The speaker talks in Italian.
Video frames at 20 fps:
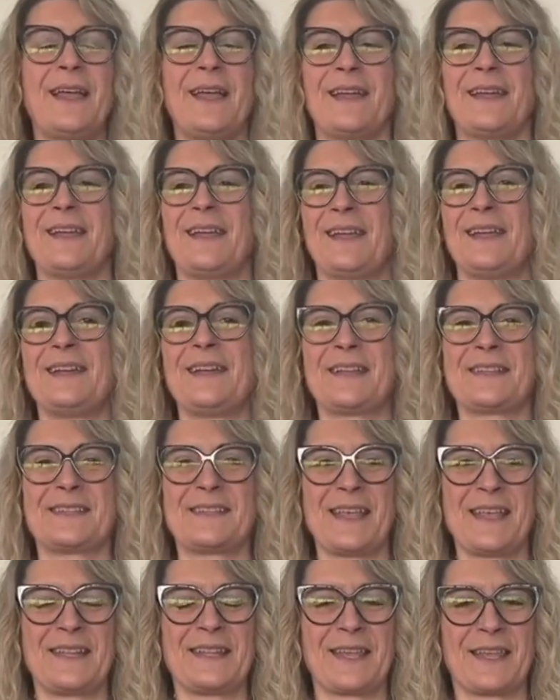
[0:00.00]
eh, le
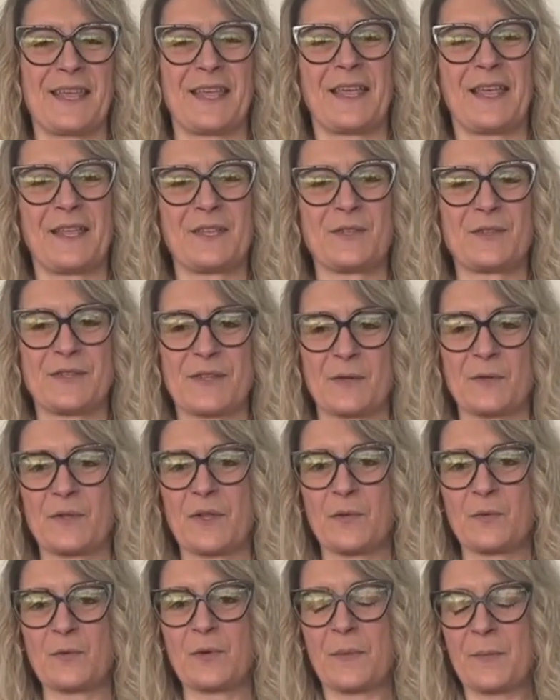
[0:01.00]
aziende che ci stanno
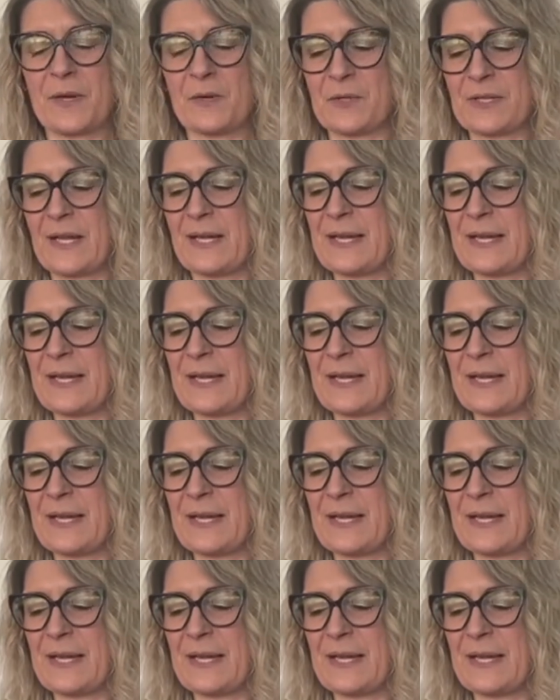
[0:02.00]
dando una mano ad